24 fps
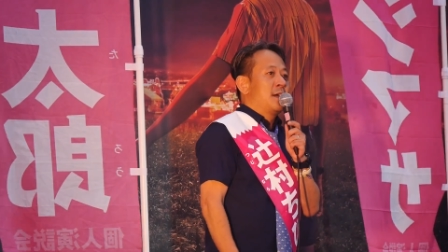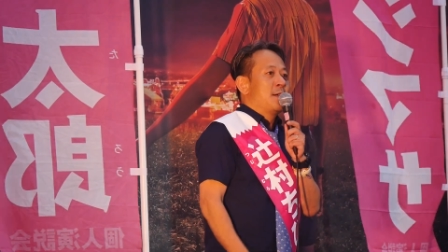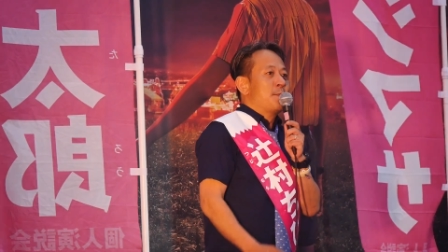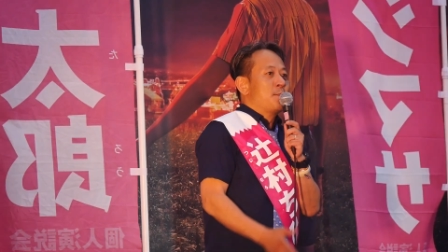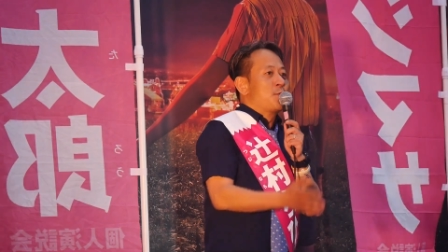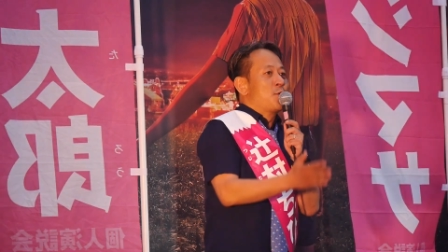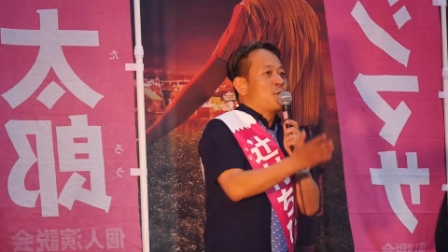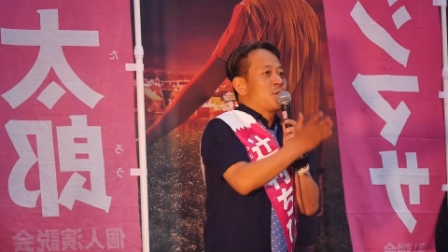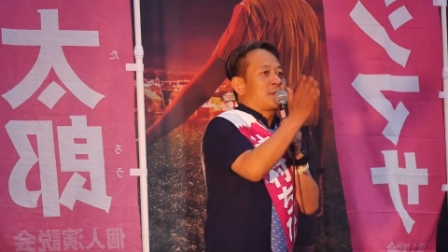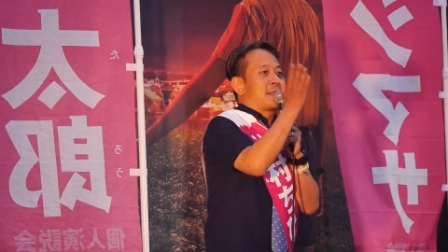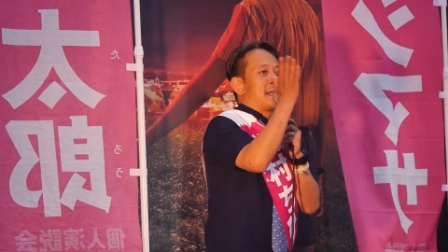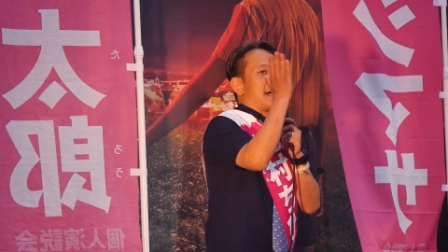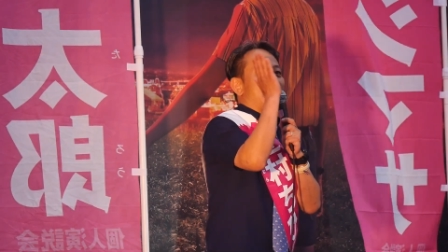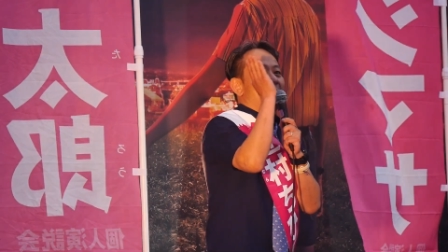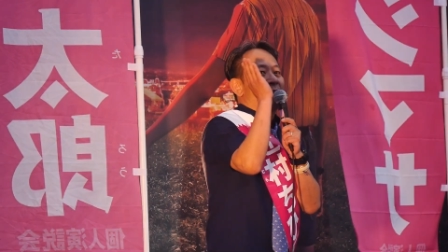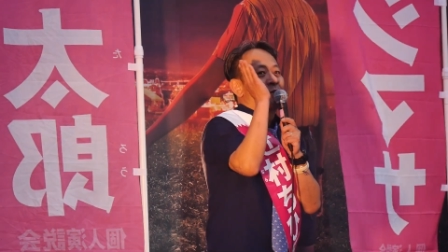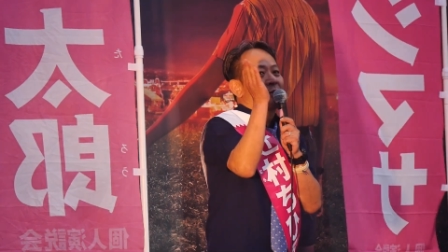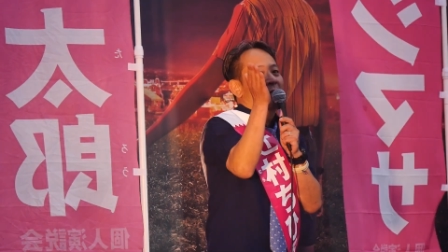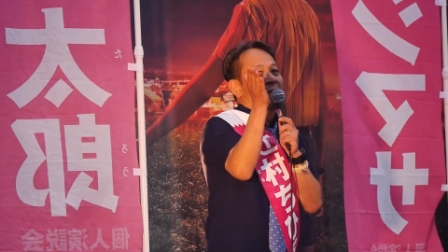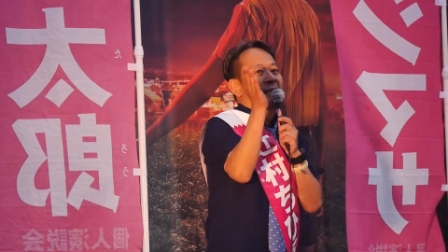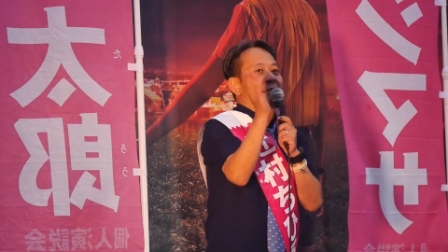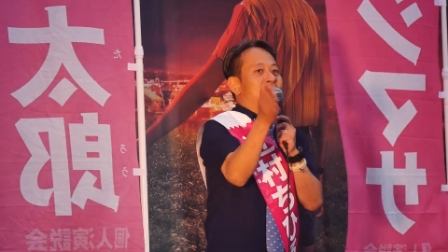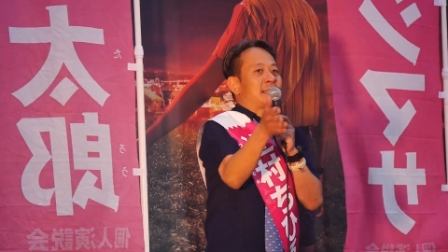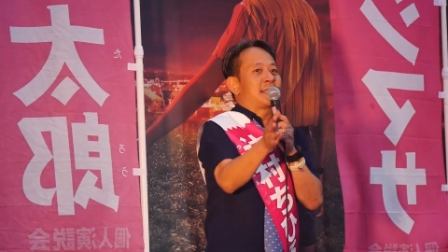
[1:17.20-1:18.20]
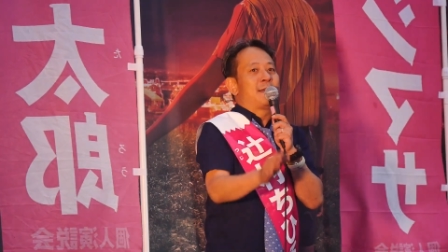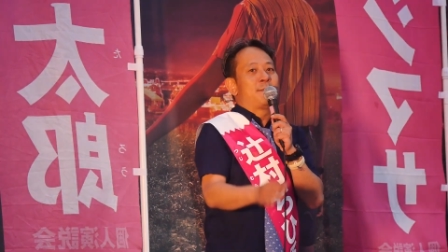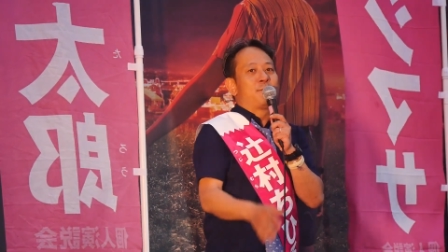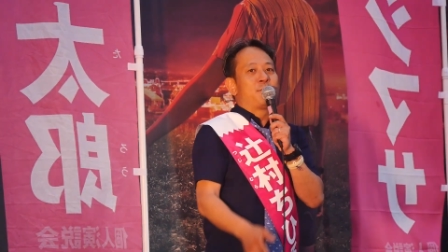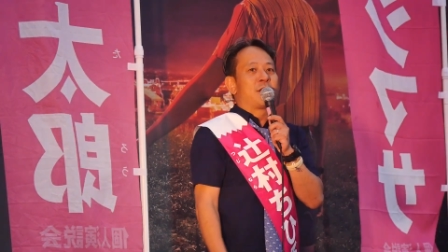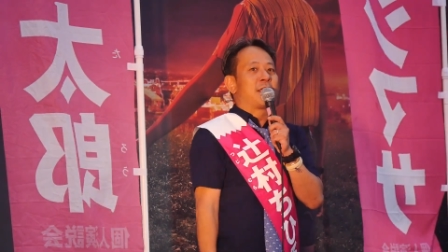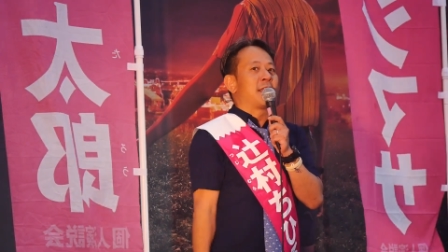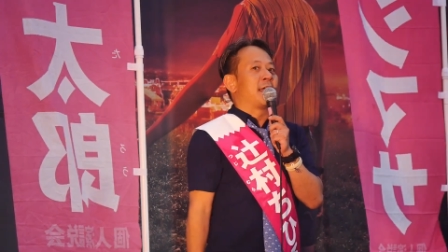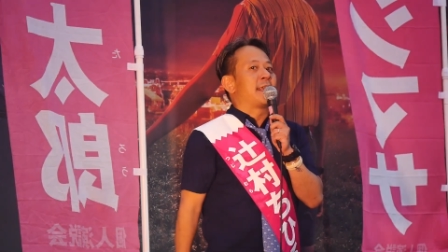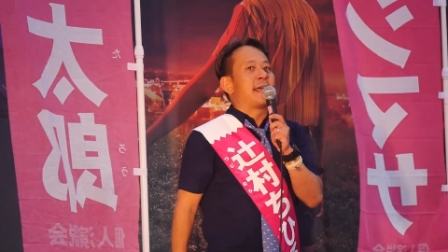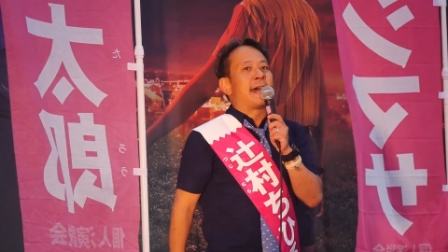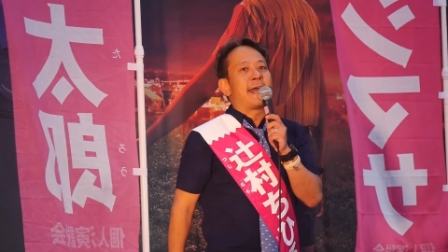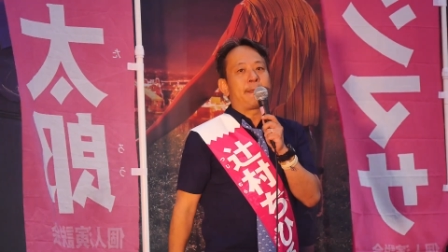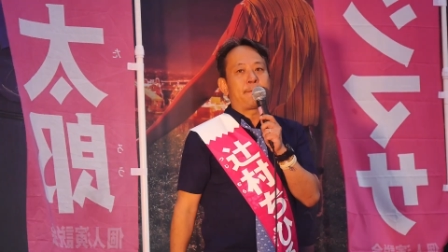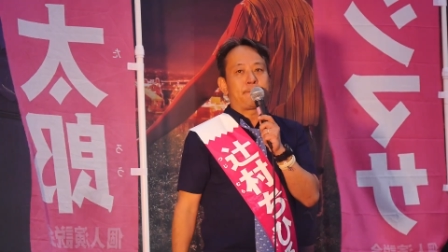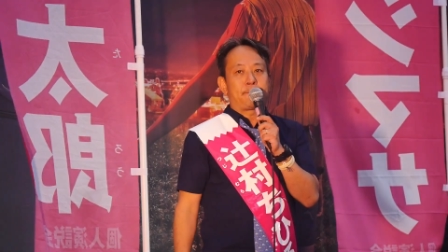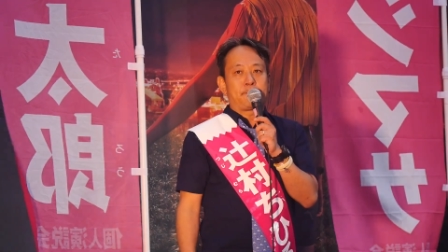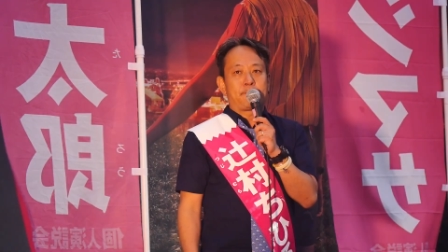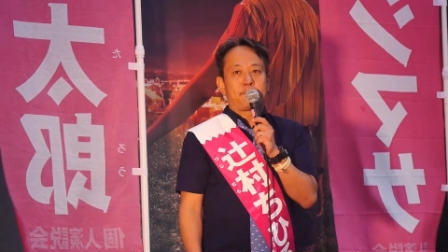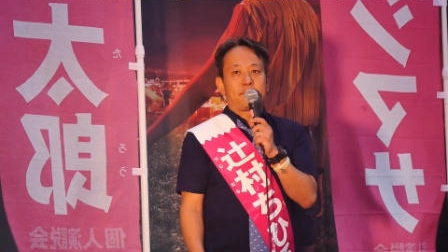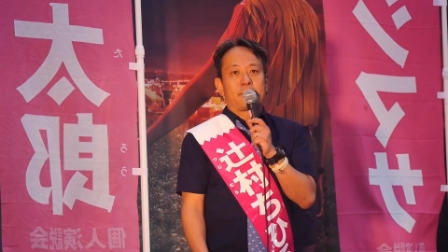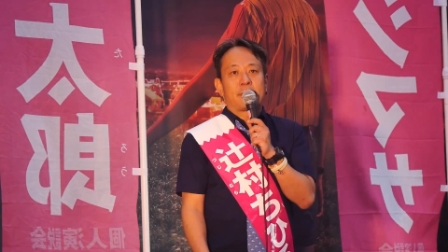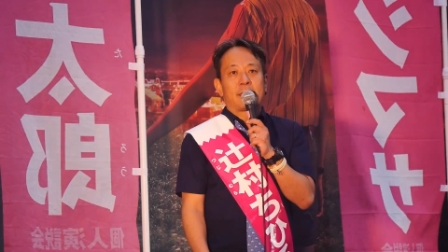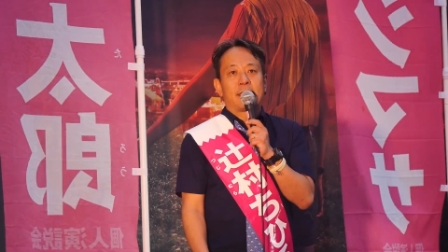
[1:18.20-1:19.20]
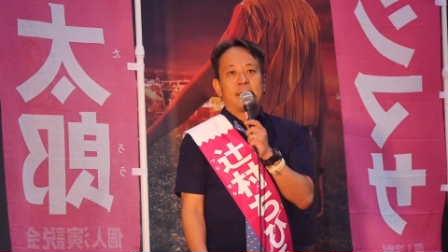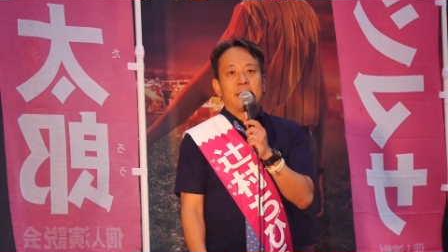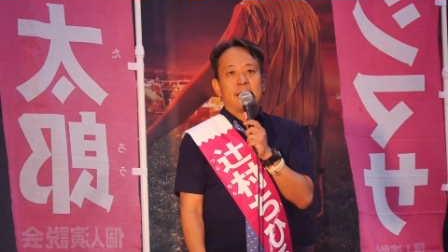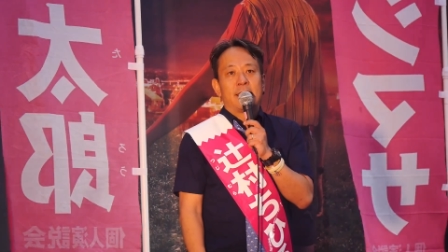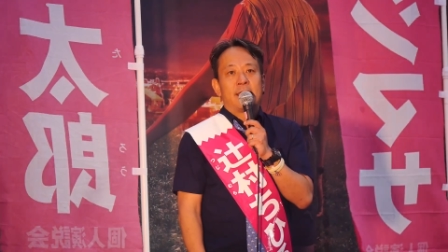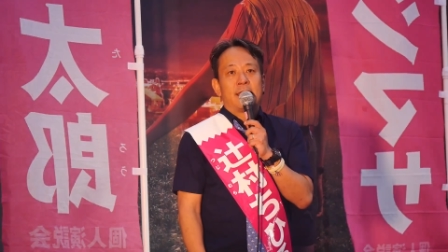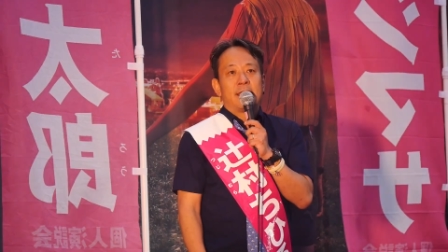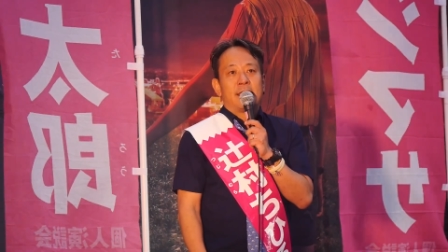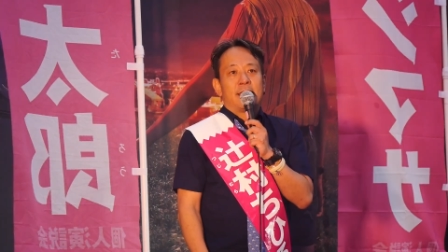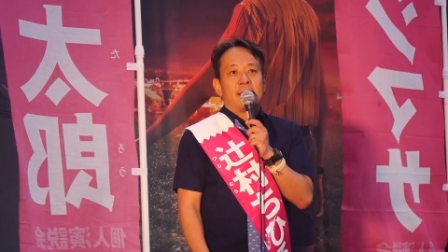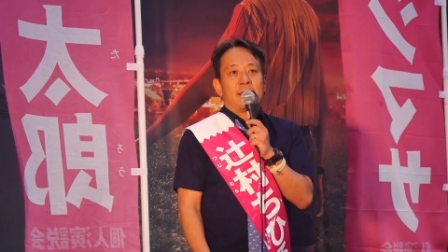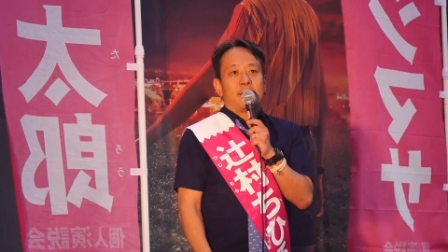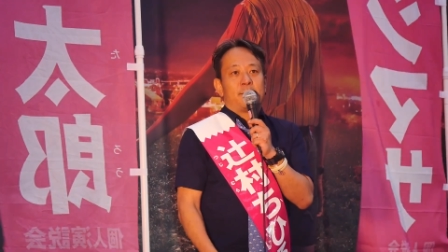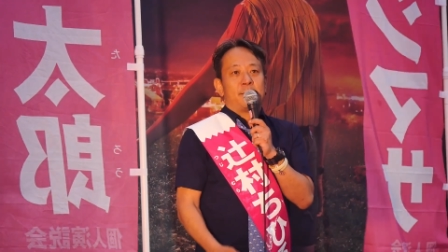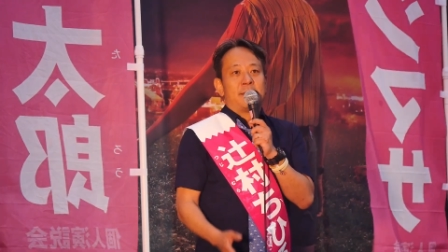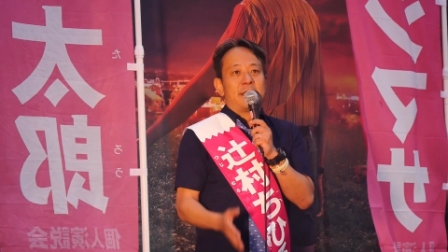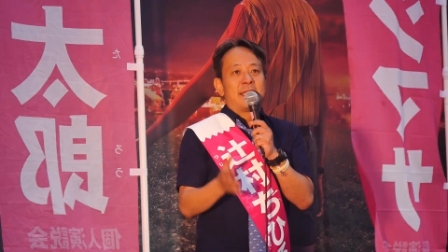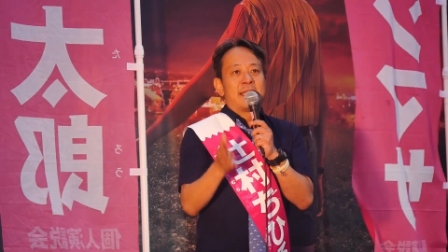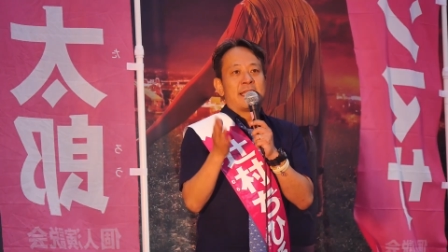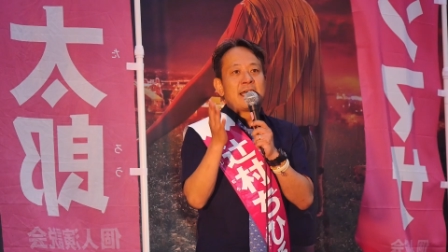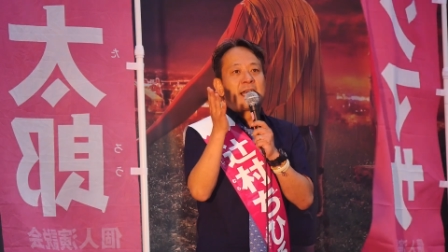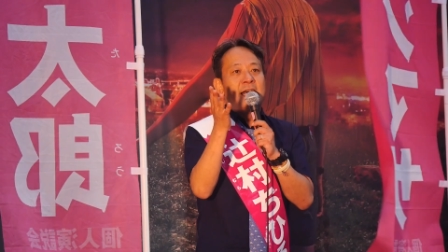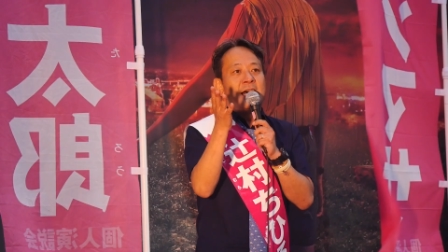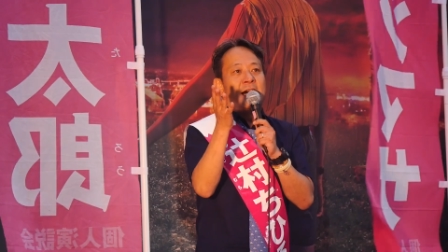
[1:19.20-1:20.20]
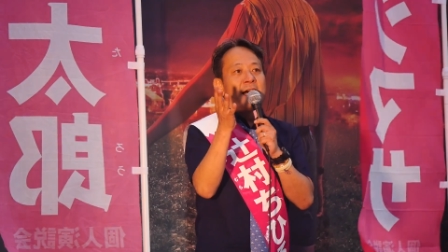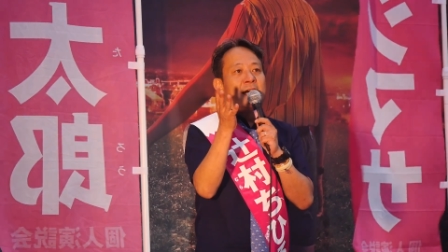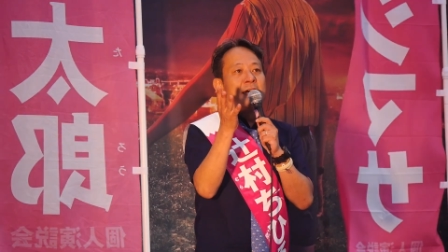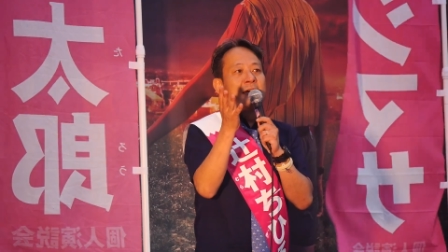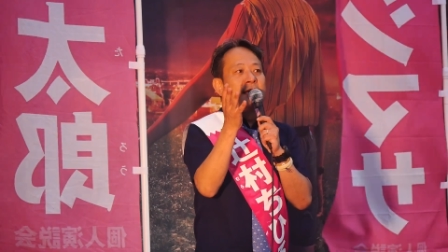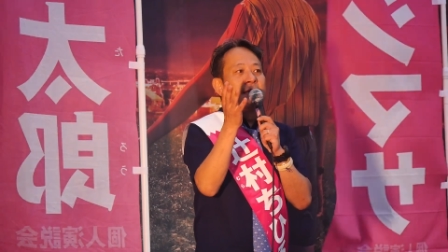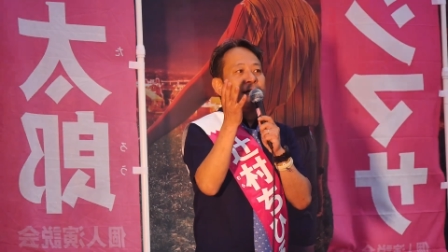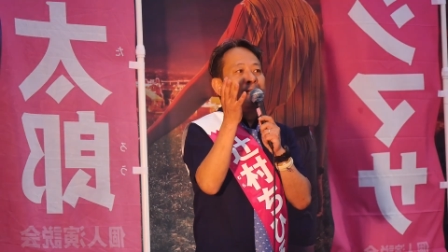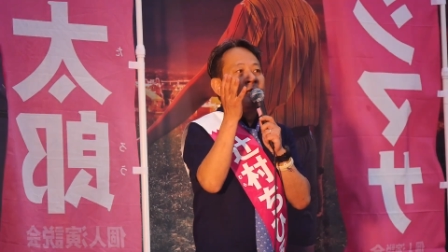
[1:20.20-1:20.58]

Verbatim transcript: すもう誰の犠牲もいらないみんなが